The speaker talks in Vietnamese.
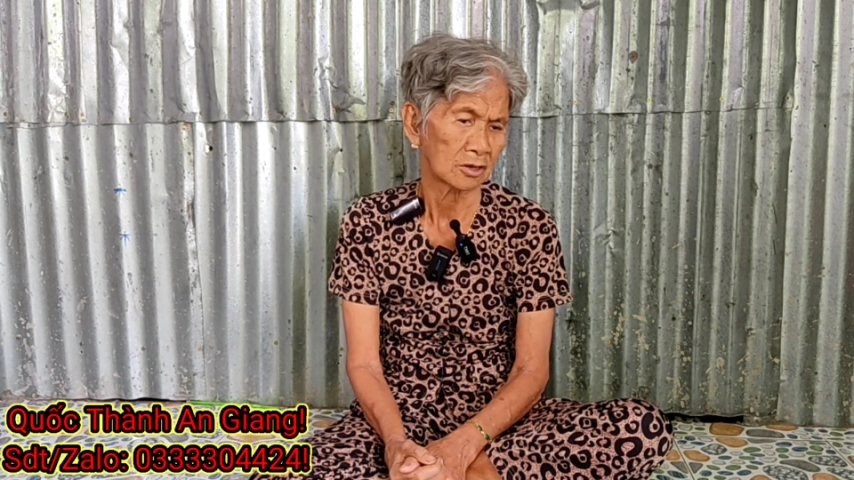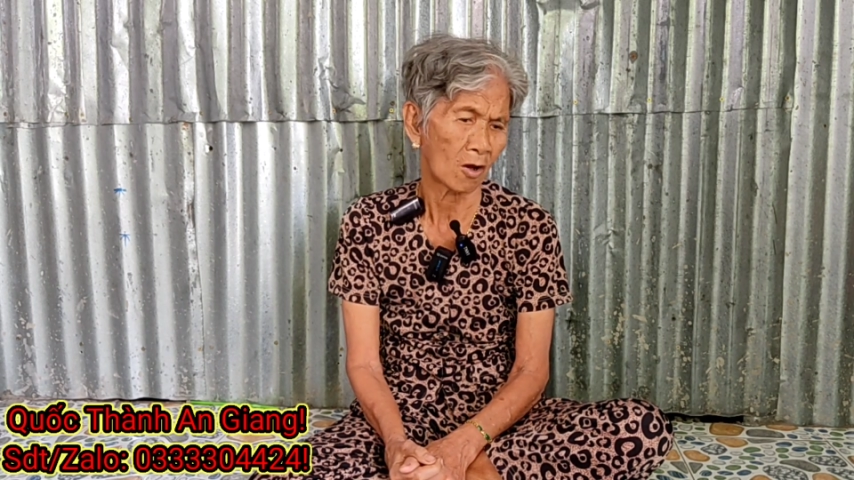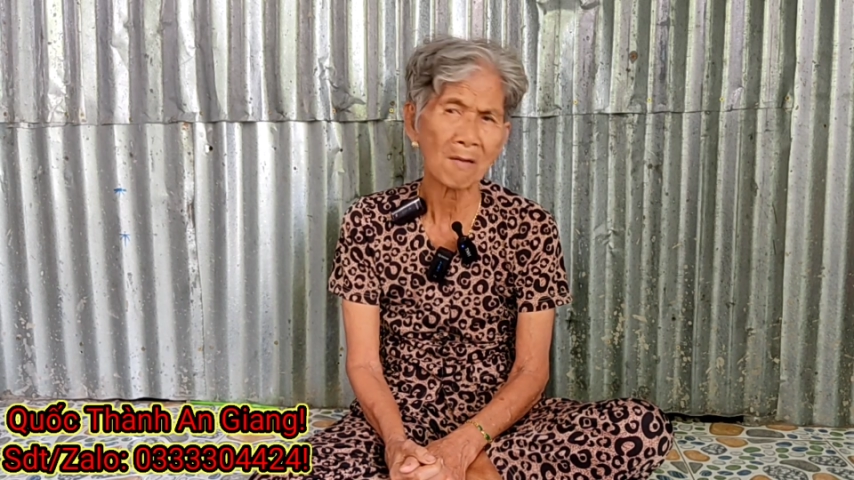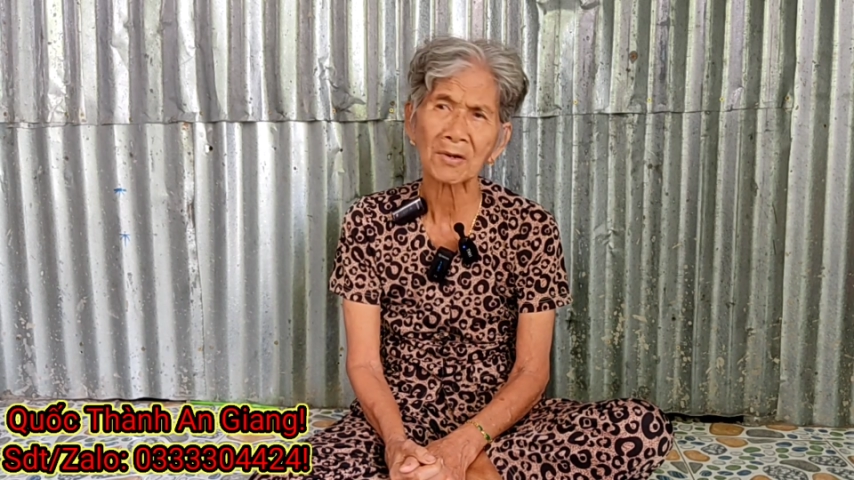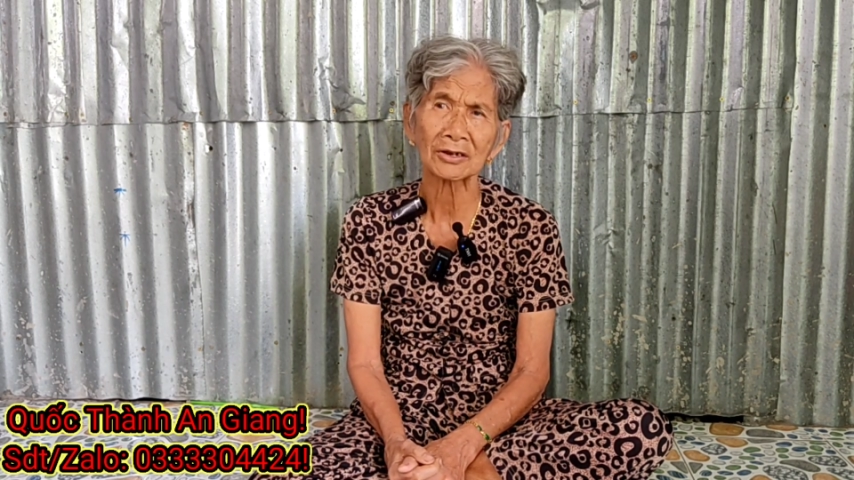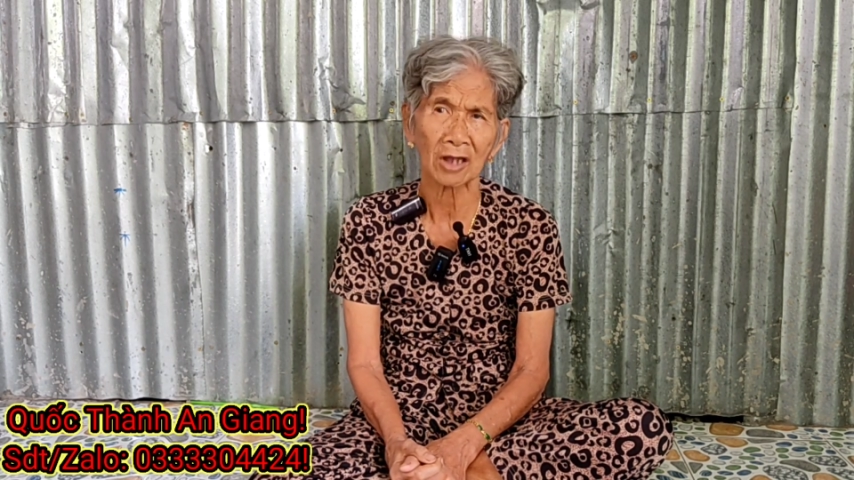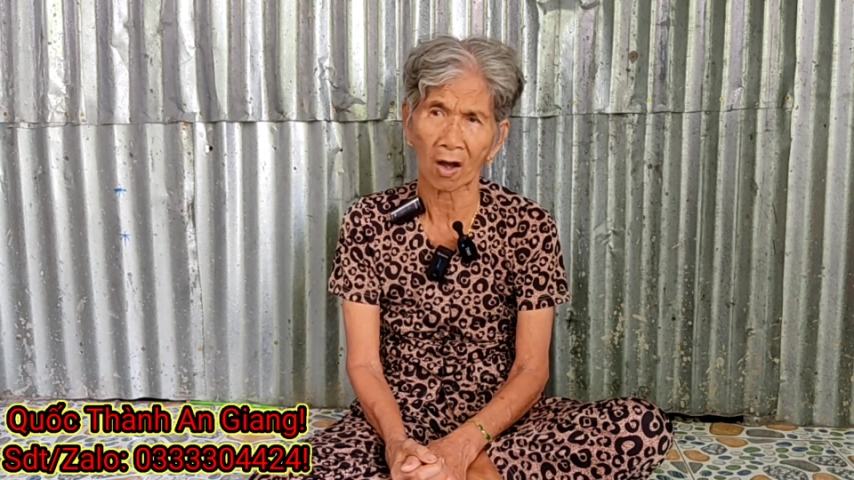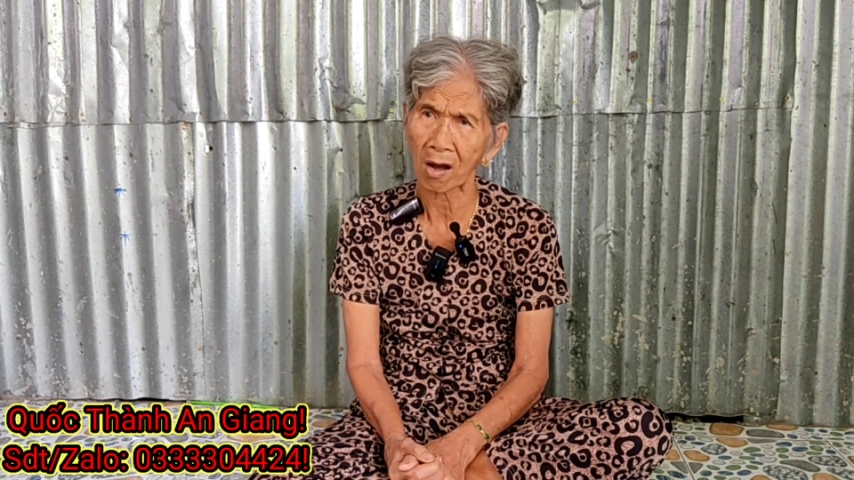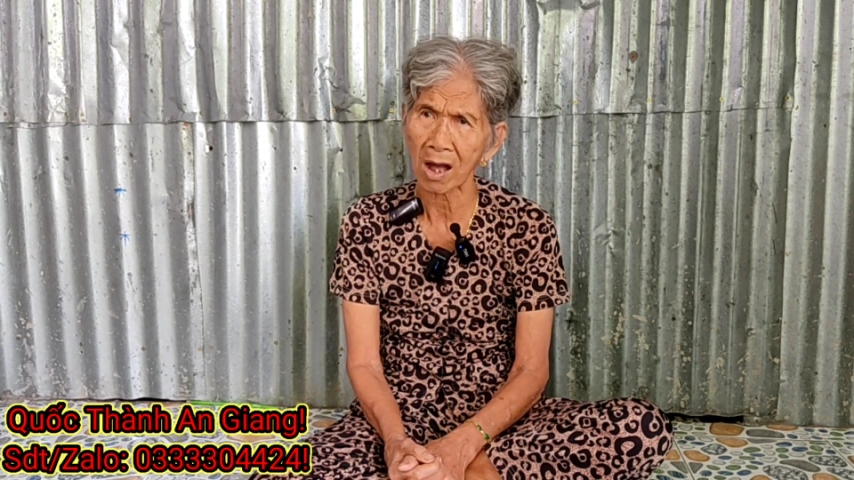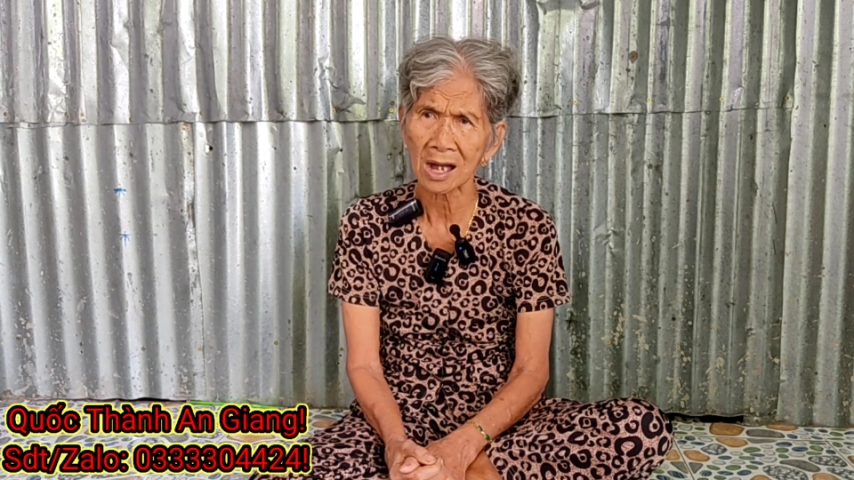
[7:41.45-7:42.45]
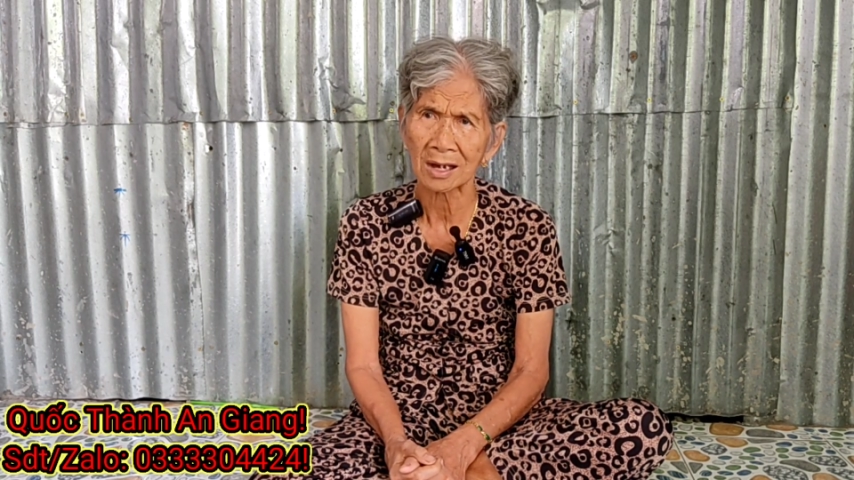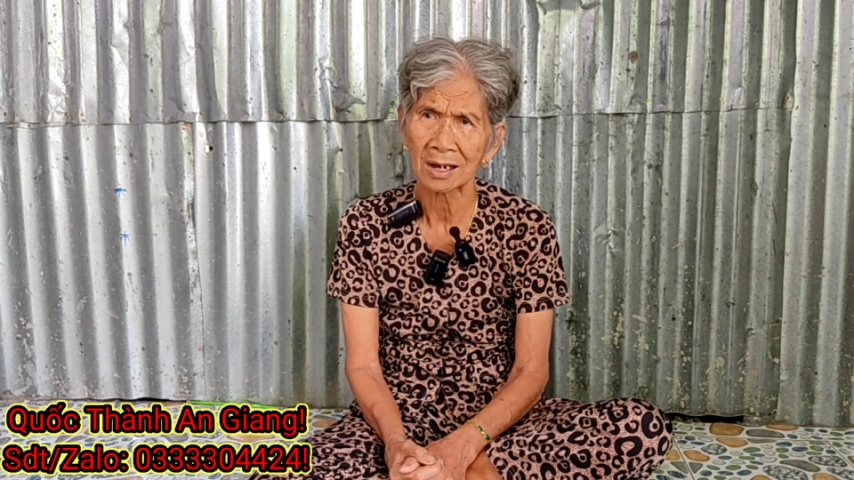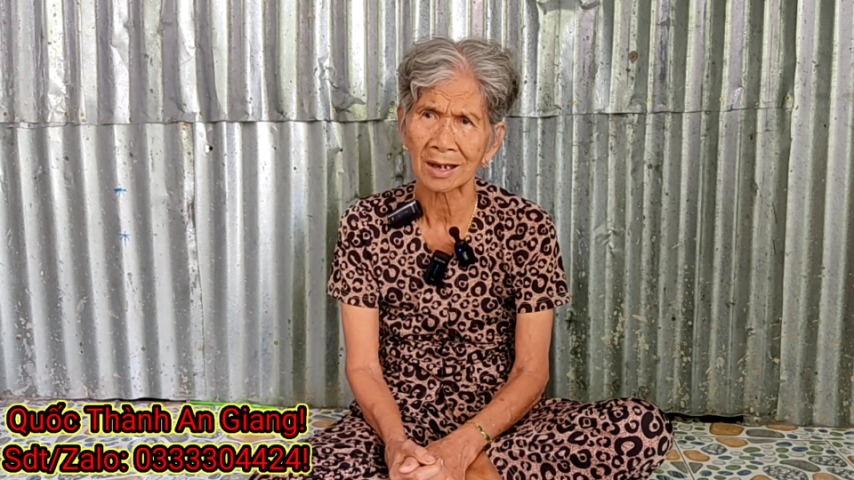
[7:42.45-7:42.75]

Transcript: nhỏ mà có vỏ